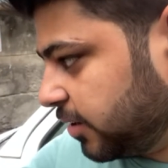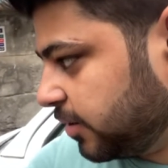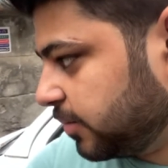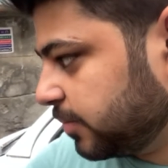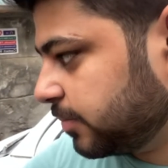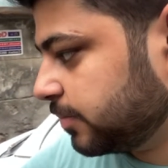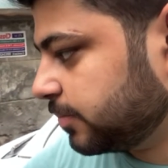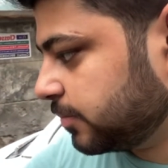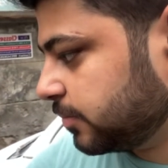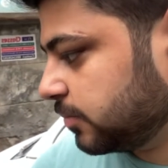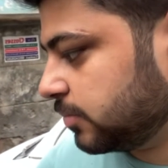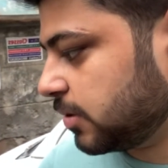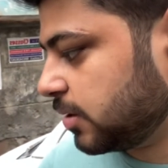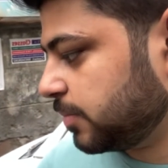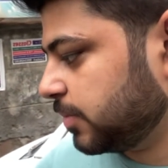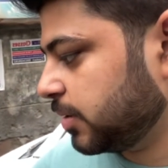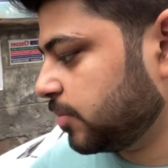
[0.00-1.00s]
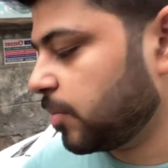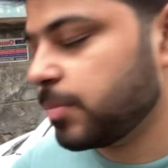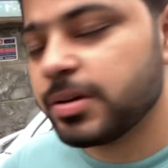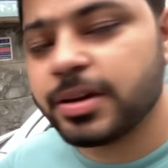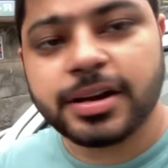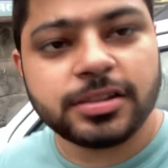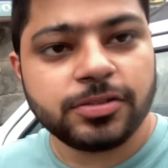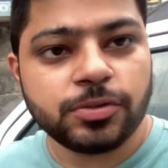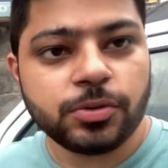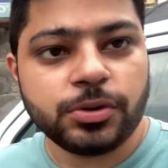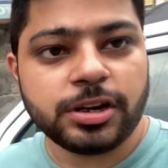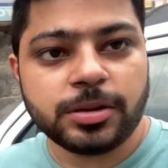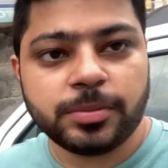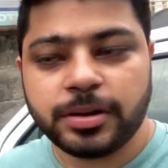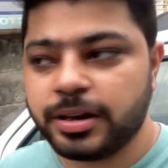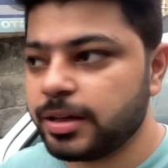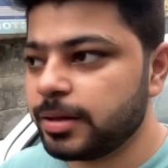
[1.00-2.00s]
नहीं माँ भी मम्मी कहती फ्रूटी
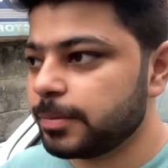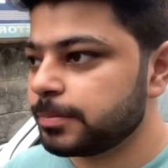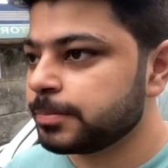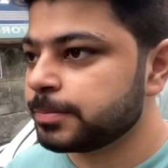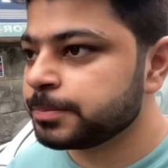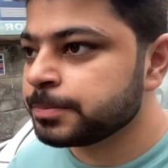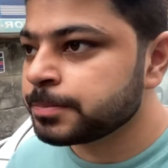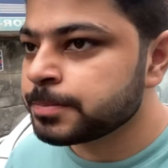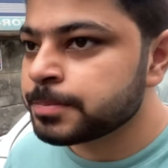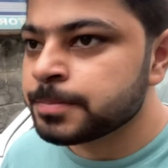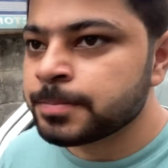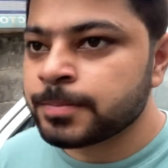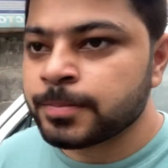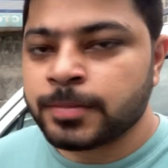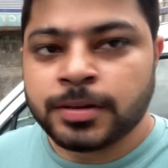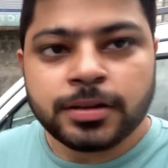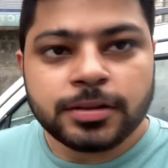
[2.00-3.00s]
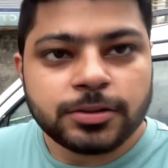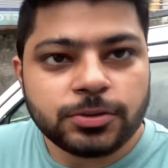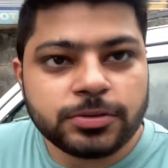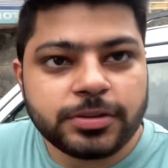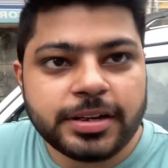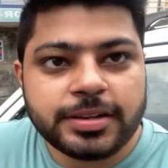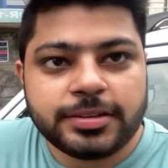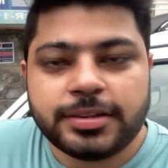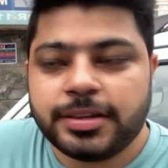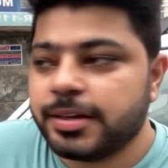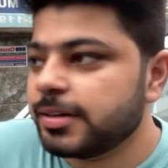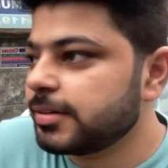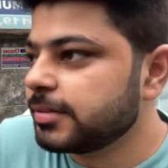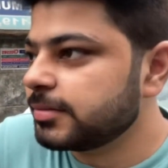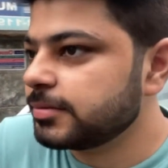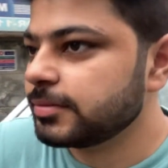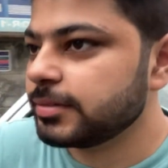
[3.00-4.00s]
भी लिया तो देखते हैं
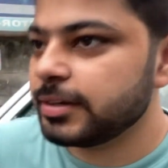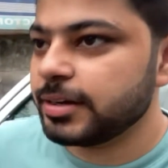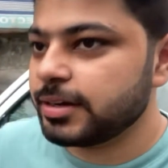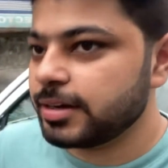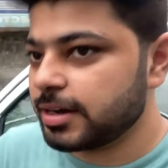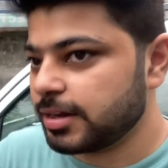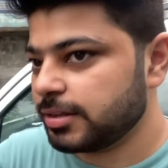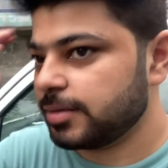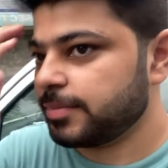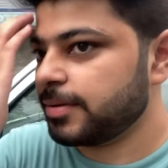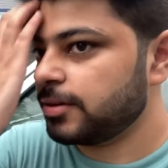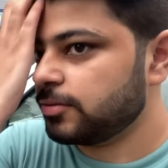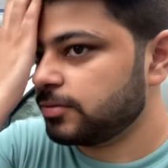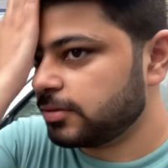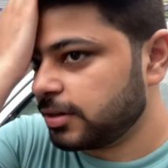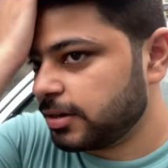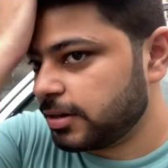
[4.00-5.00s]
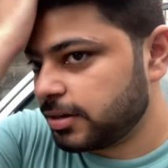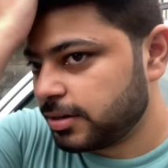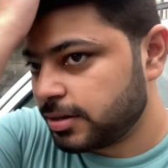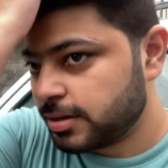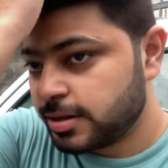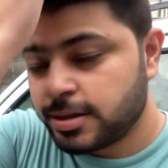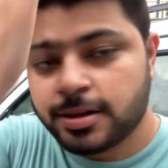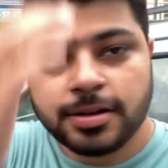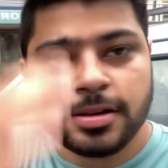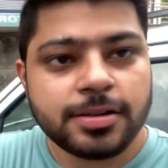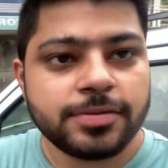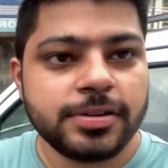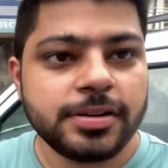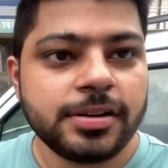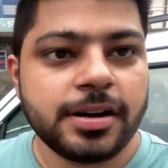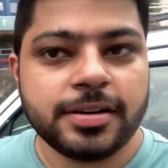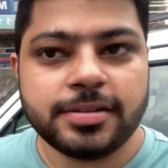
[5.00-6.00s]
लेकर आते हैं पहले उनके लिए
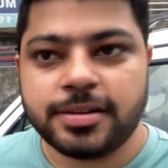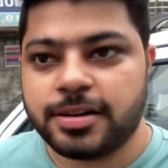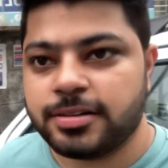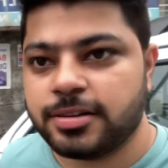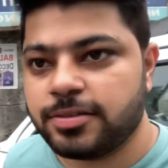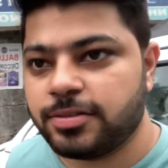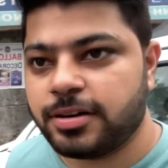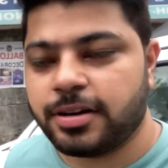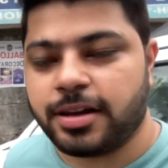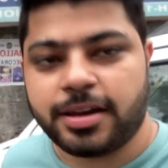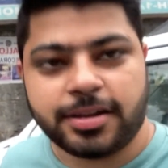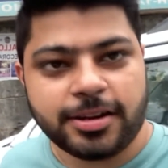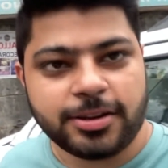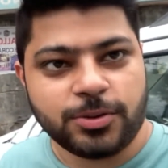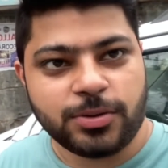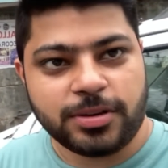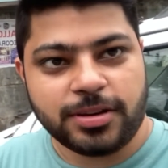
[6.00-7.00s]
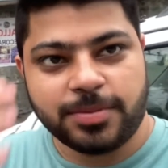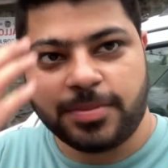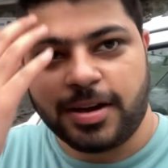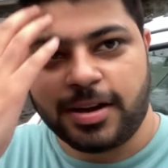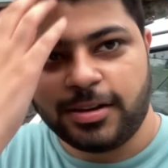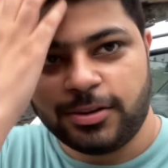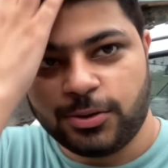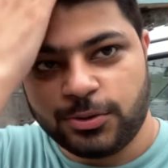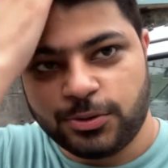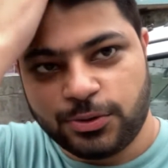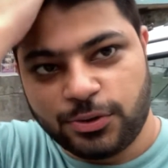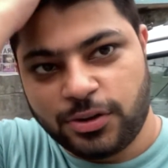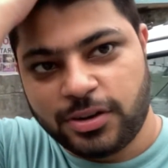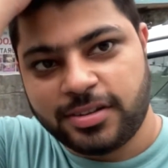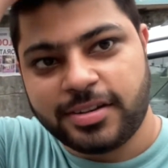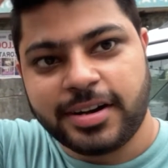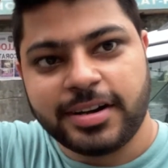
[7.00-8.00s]
फिर घर जाते फिर नहाएंगे धोएंगे बाल तो जो
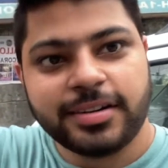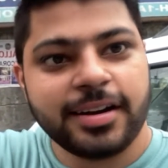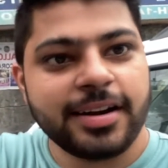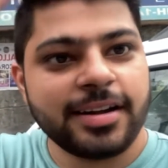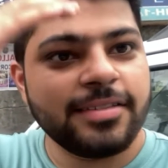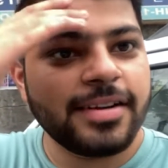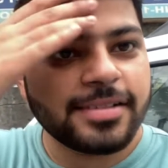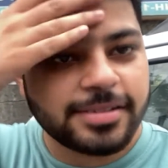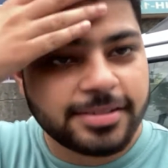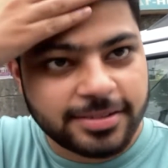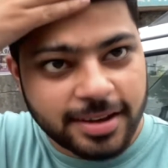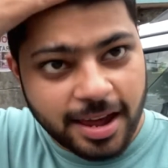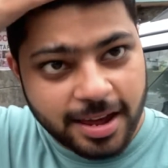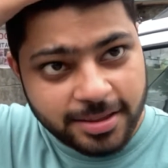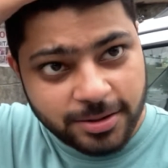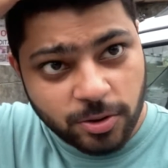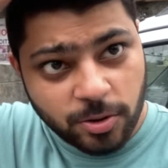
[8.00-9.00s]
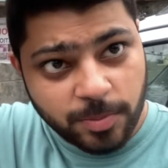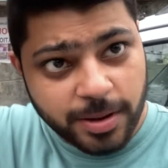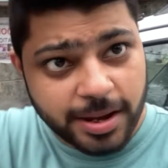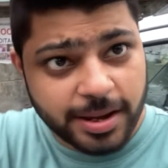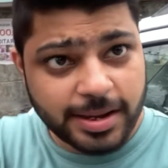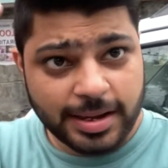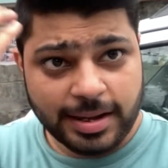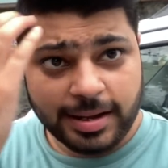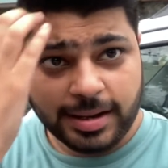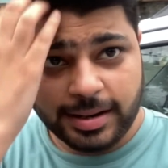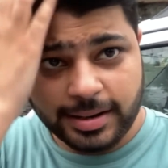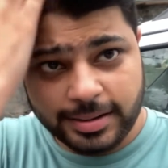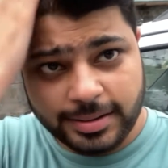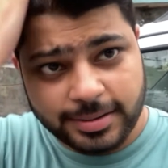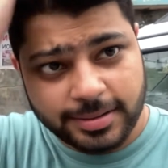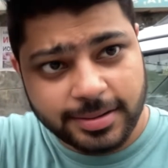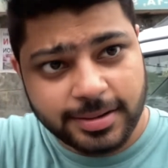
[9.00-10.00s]
उन्हें सेट करें वैसे शायद ही हो पाए
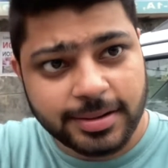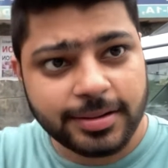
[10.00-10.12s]
लेट्स सी